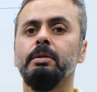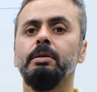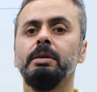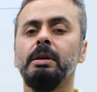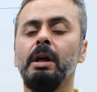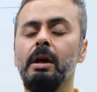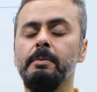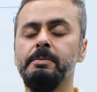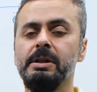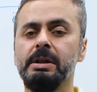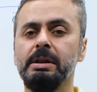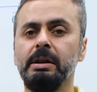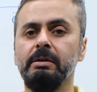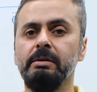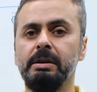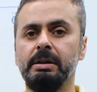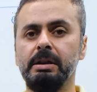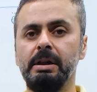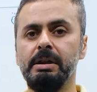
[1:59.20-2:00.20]
Ne yapacak
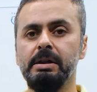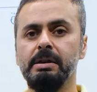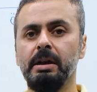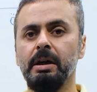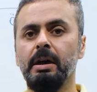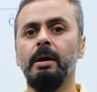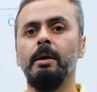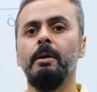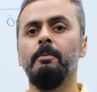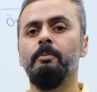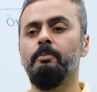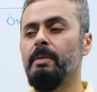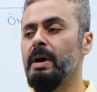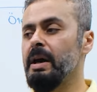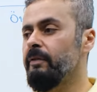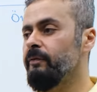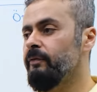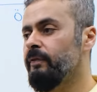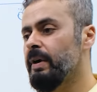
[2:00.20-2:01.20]
devletler?
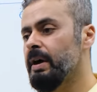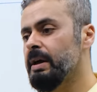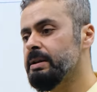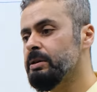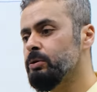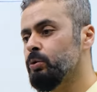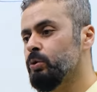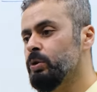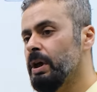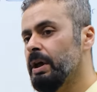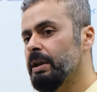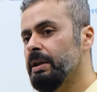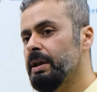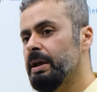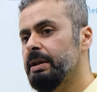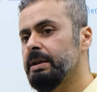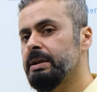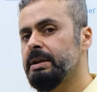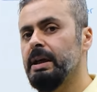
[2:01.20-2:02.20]
menfaati
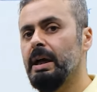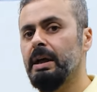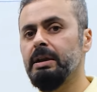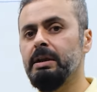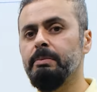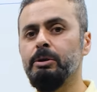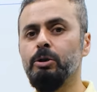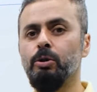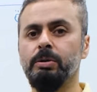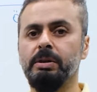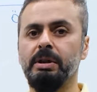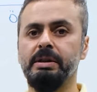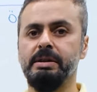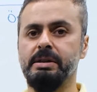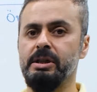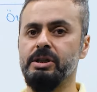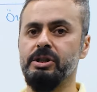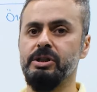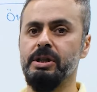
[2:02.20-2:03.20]
uyanlar kendi bloklarını
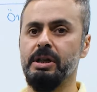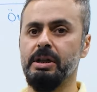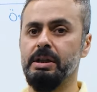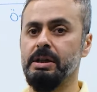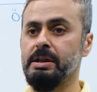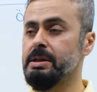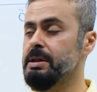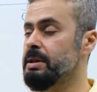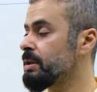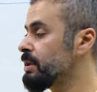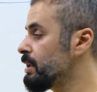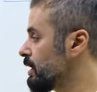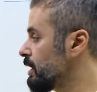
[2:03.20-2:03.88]
seçecekler.